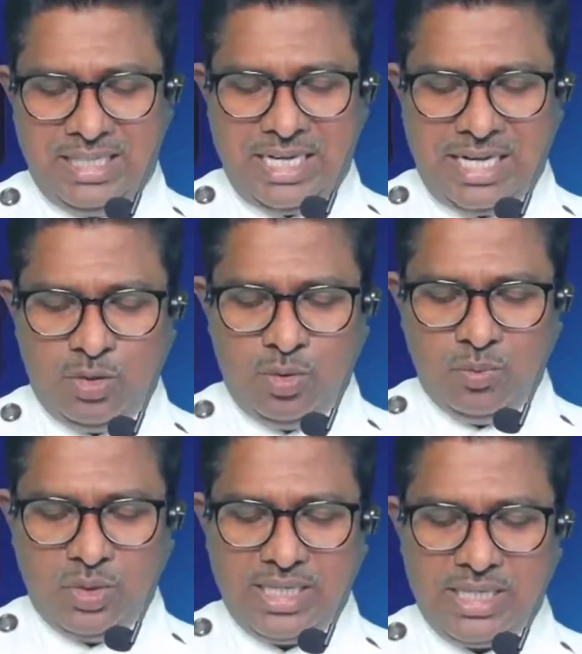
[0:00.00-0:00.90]

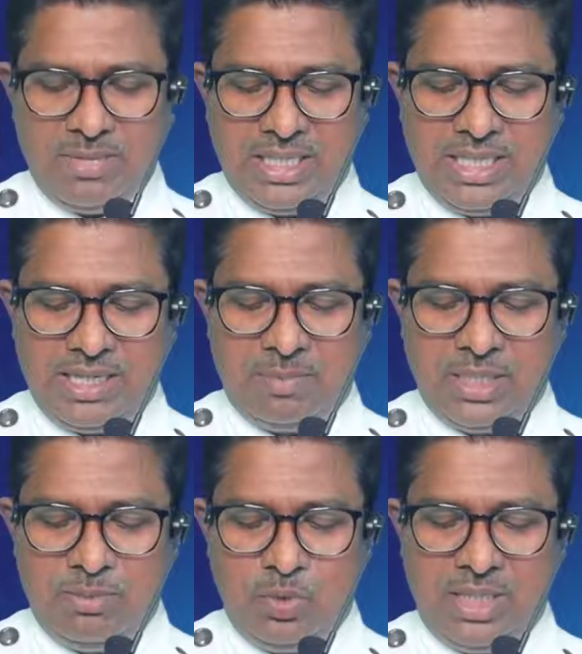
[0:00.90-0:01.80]
நாகும் ஒன்றாம் அதிகாரம்
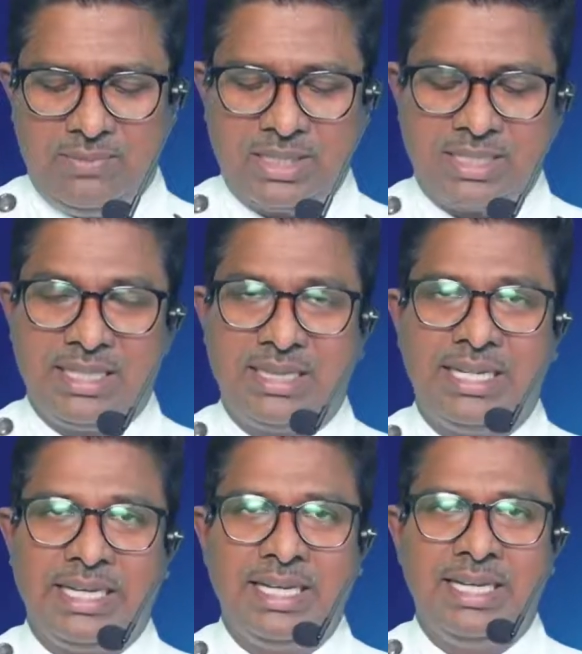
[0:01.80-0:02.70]
பதிமூன்றாம்
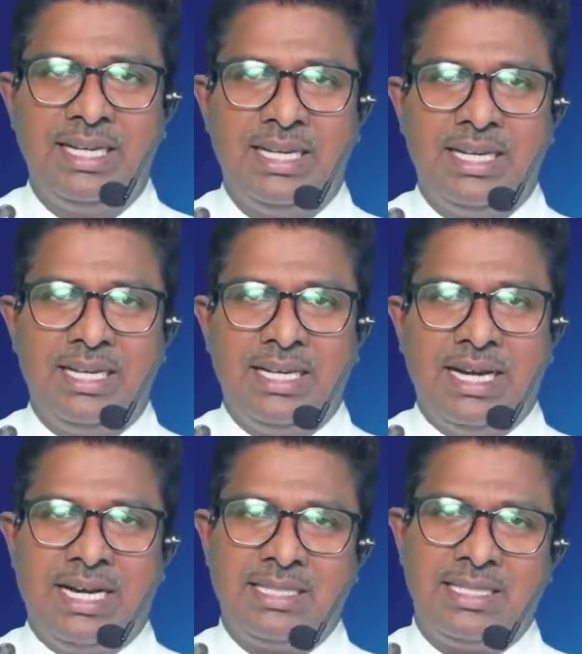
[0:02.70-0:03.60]
வசனத்திலே
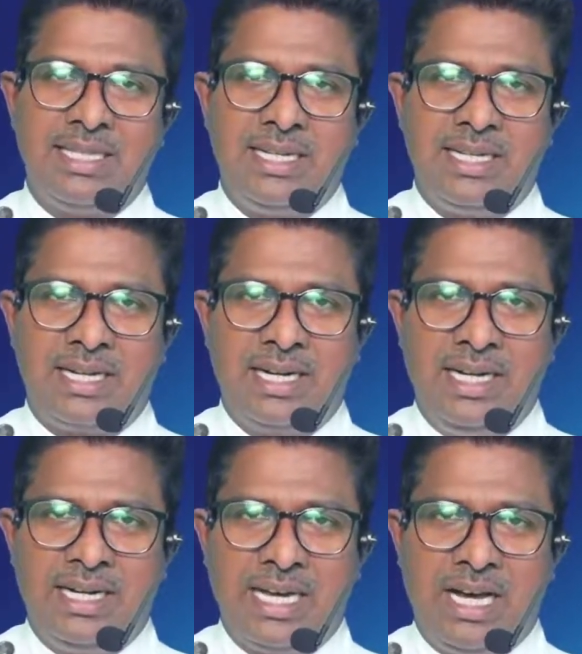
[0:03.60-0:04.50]

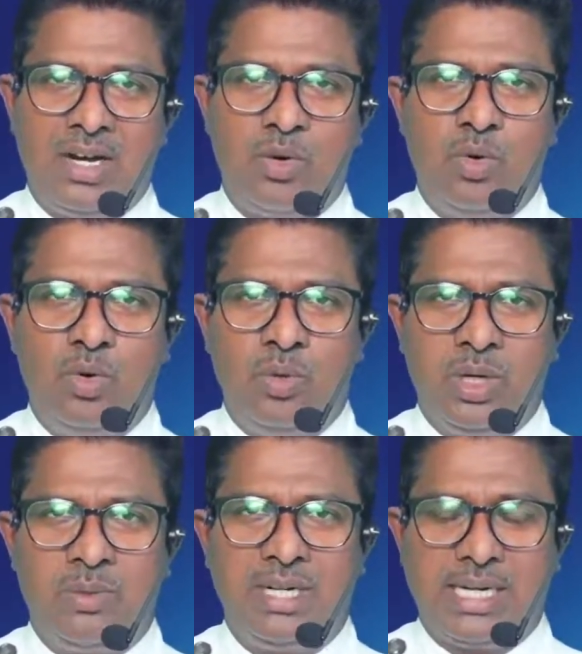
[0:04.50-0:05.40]
அசீரியர்களில் யாரோ
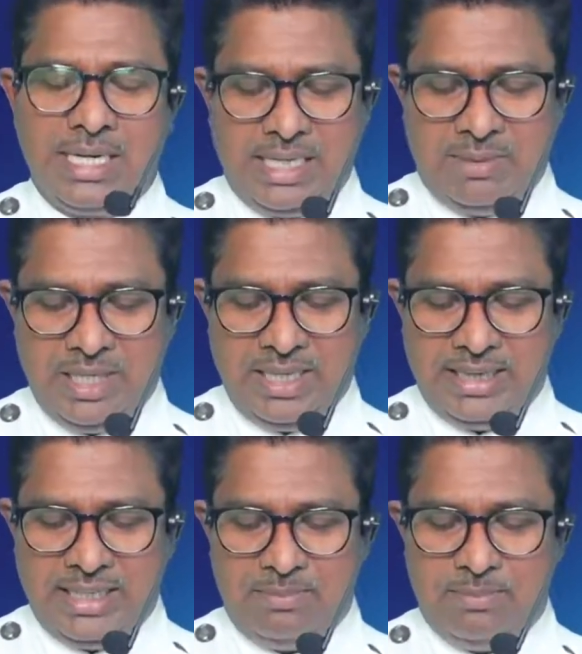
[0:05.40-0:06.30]
ஒருவன்
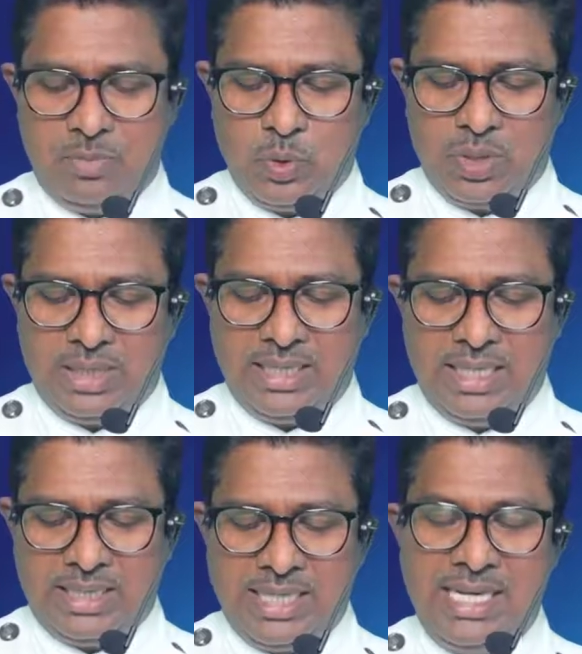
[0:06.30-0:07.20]
கட்டமைத்த
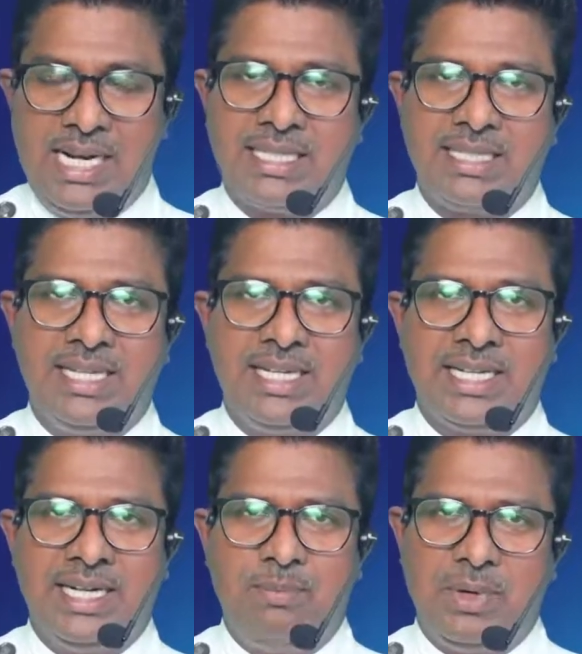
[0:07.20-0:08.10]
நுகத்தில்தான்
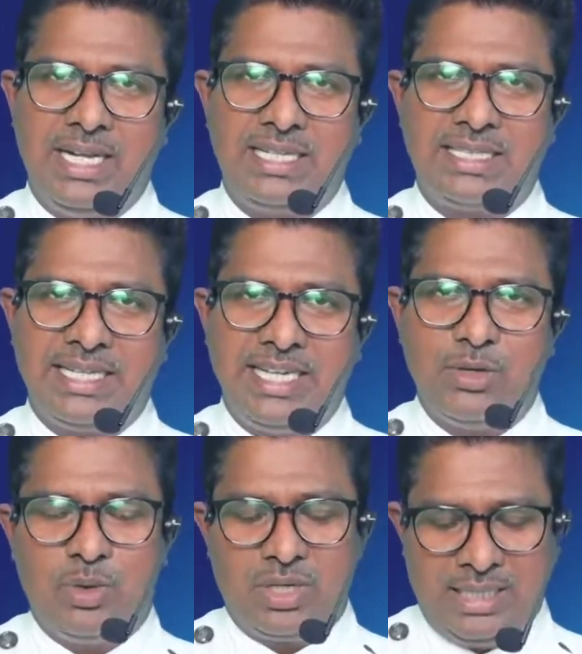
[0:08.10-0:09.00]
அசீரியர்கள் பலர் சிக்கி
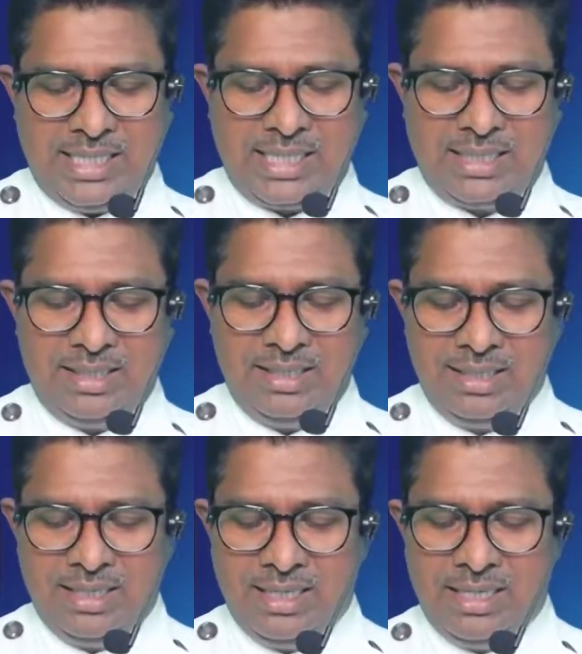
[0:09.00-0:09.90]
கொண்டிருந்தார்கள்
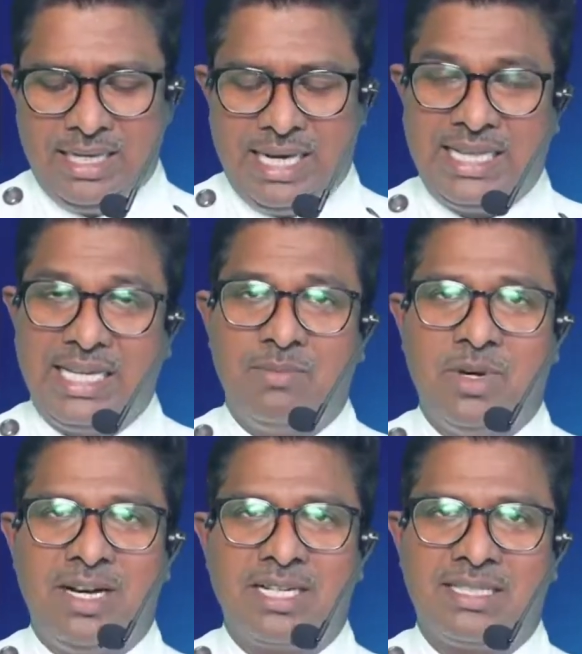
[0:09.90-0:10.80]

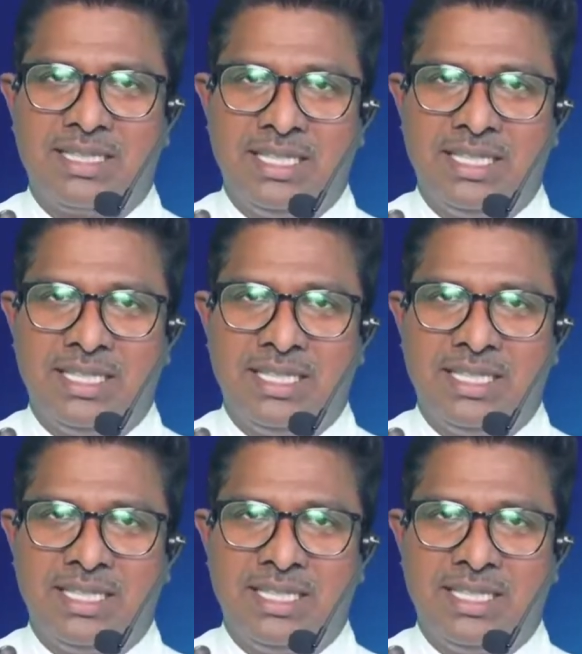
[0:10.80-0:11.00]
அதிகமாக